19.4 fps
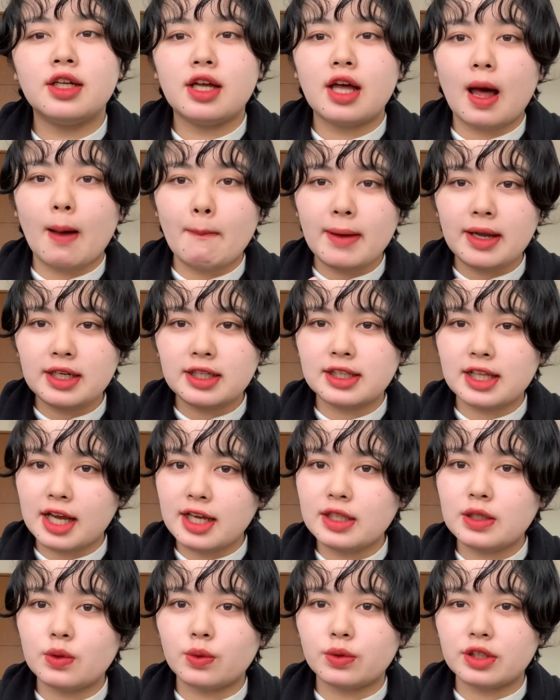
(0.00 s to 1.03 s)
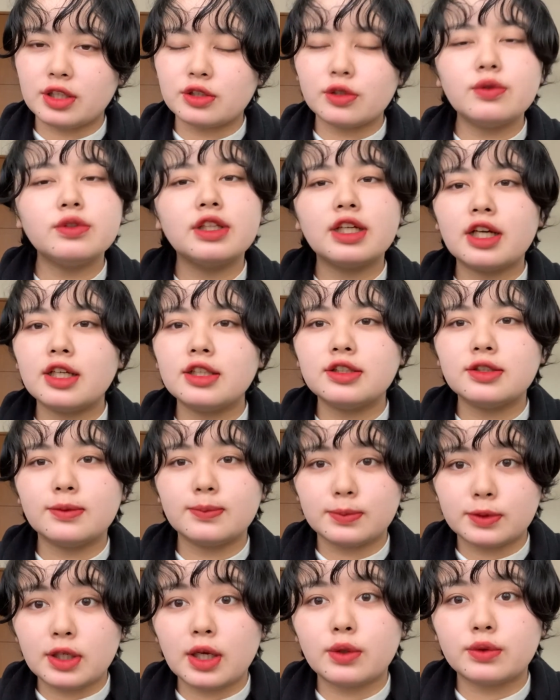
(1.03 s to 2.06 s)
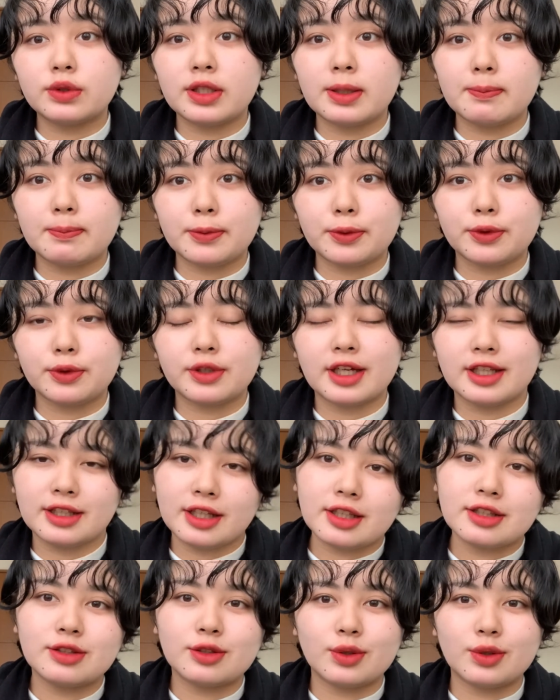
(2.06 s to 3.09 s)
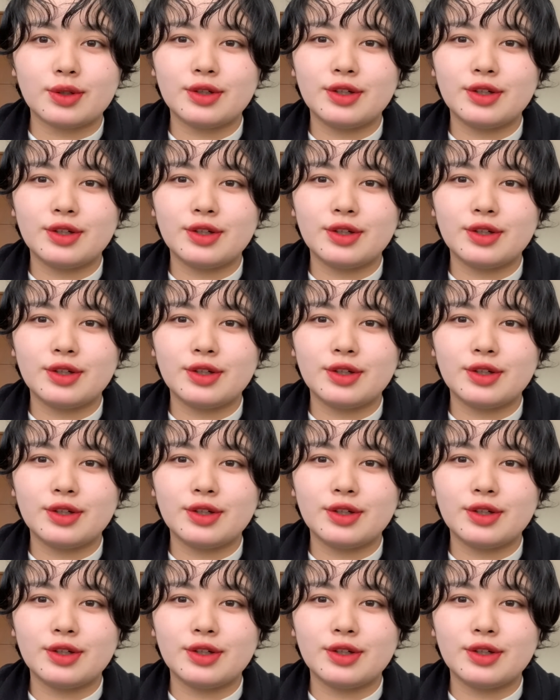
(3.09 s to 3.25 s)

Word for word: あんまりないようなそんな感じのブラウンリップかなと